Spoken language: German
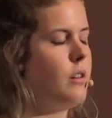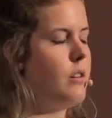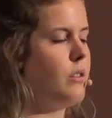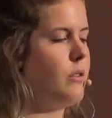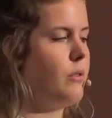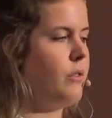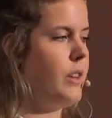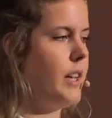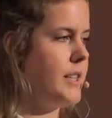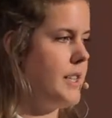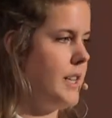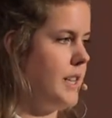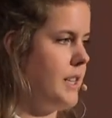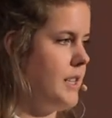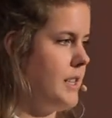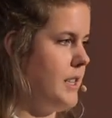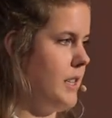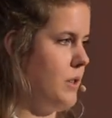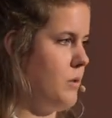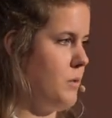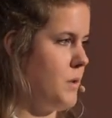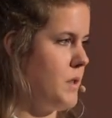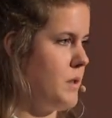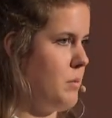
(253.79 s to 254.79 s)
Und dann sind
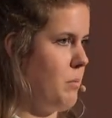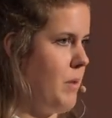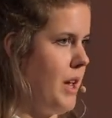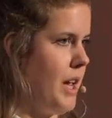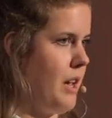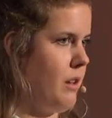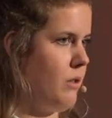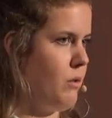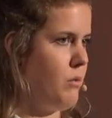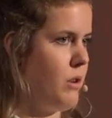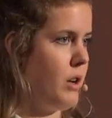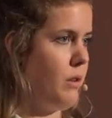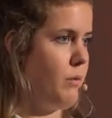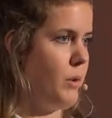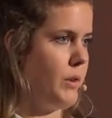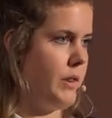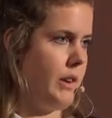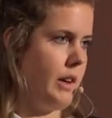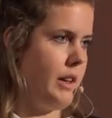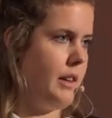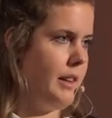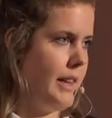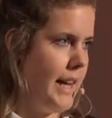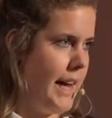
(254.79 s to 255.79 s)
sie durchs Meer durch, wo
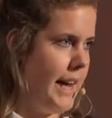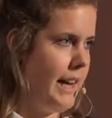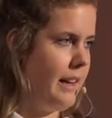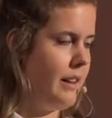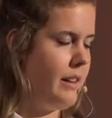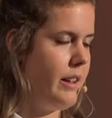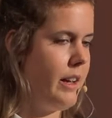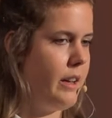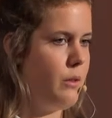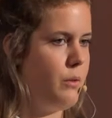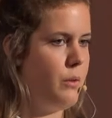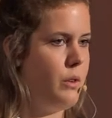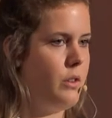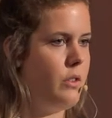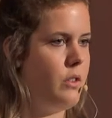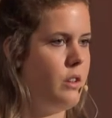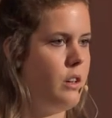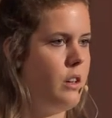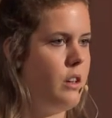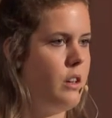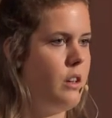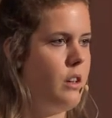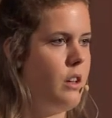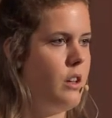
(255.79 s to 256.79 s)
sich teilt hat für
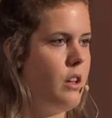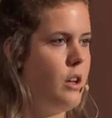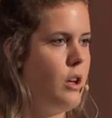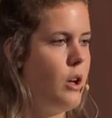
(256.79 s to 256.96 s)
sie.